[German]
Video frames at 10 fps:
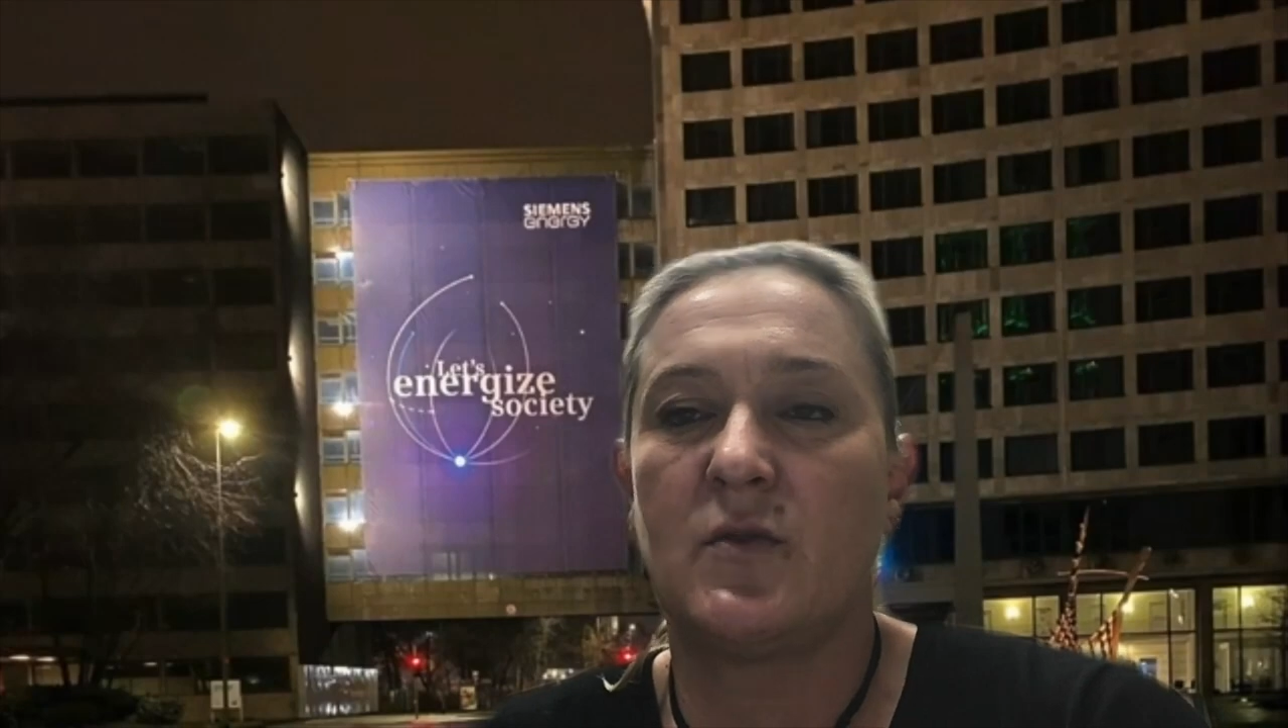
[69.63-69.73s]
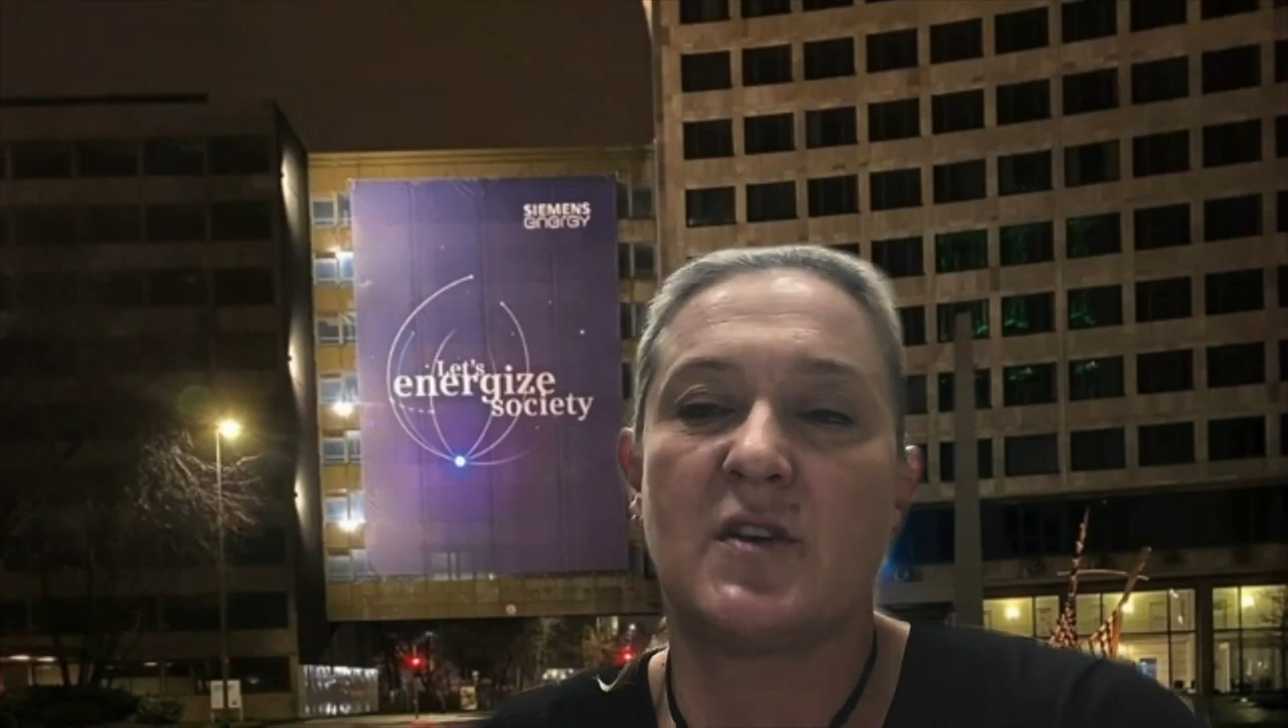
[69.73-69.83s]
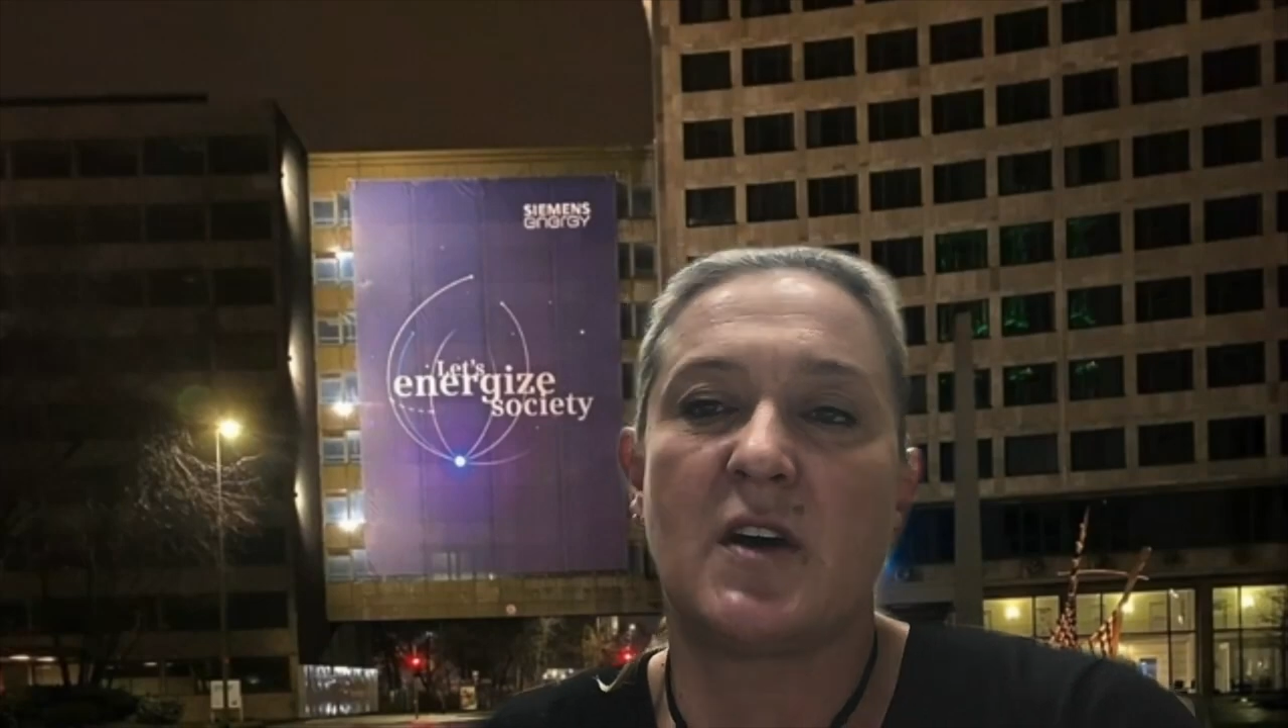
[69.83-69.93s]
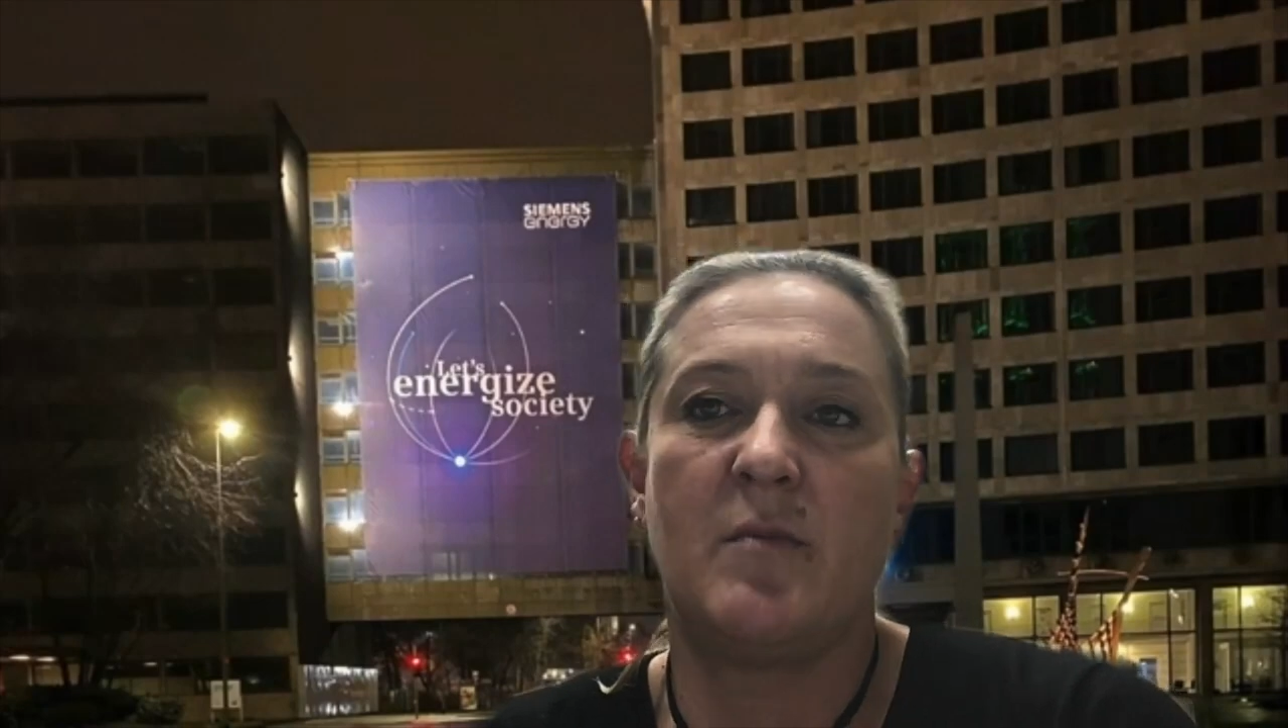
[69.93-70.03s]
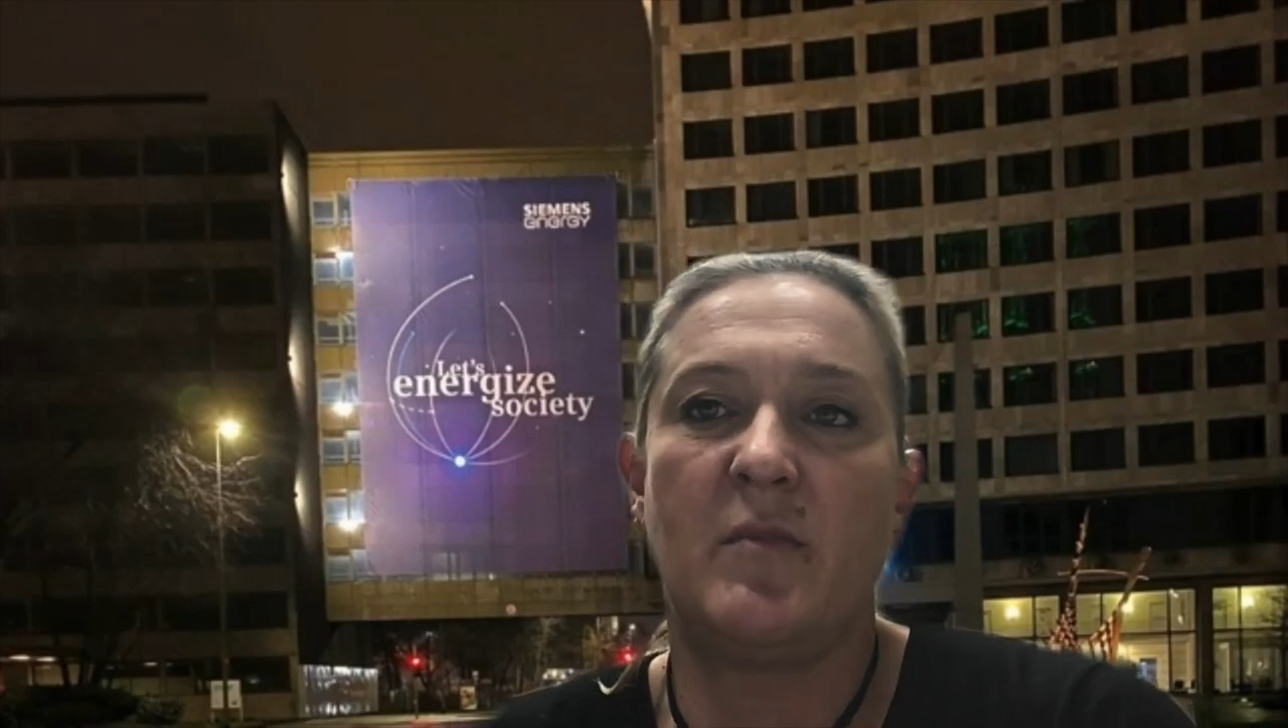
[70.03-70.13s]

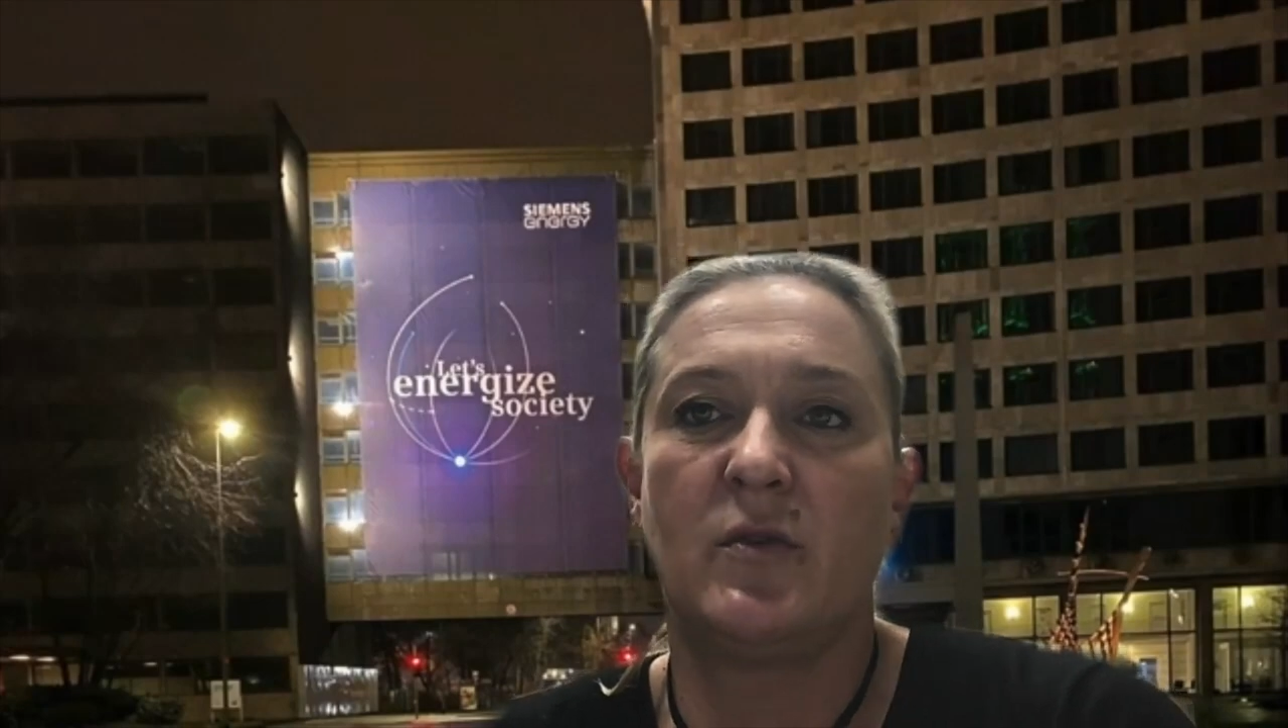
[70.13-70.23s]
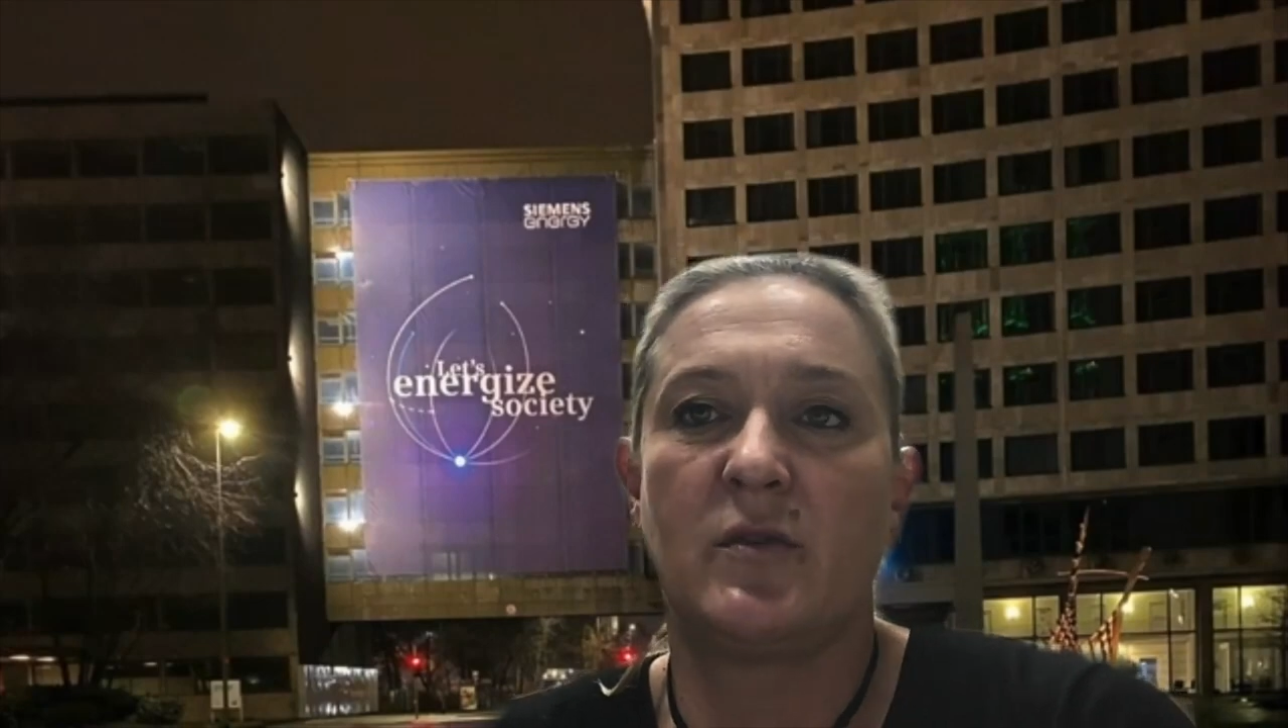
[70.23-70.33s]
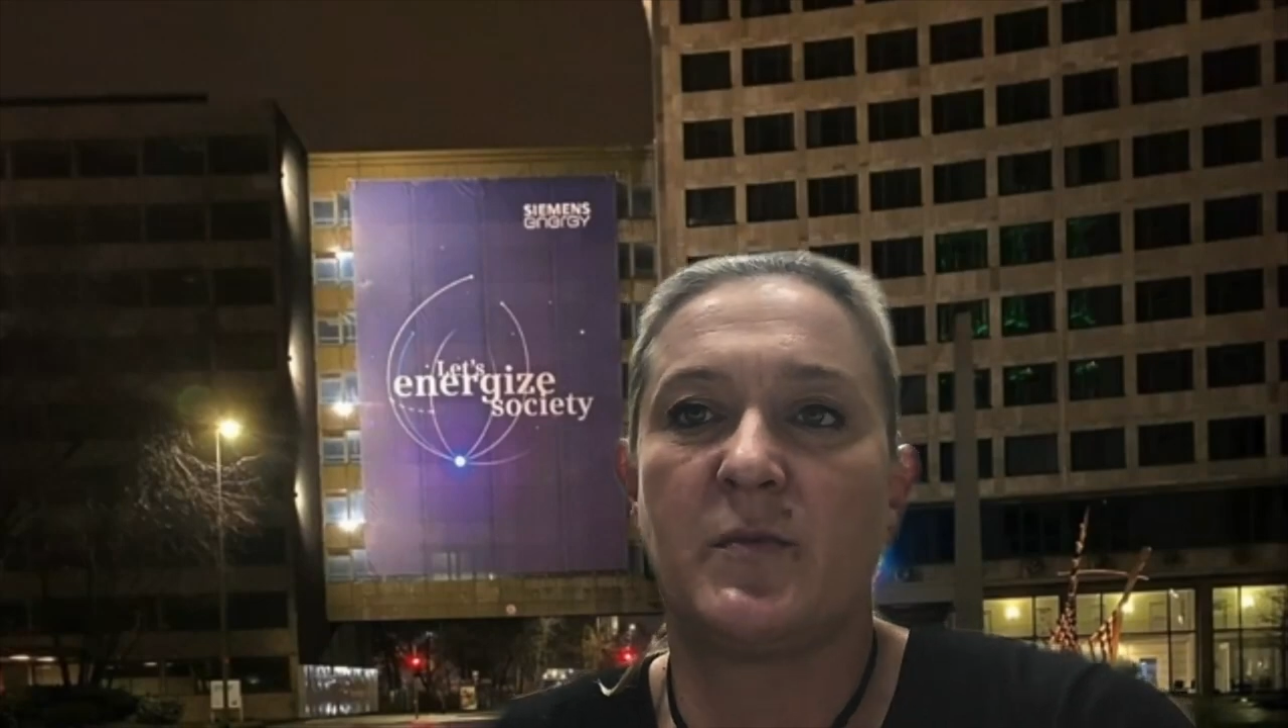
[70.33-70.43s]
unter Einbindung des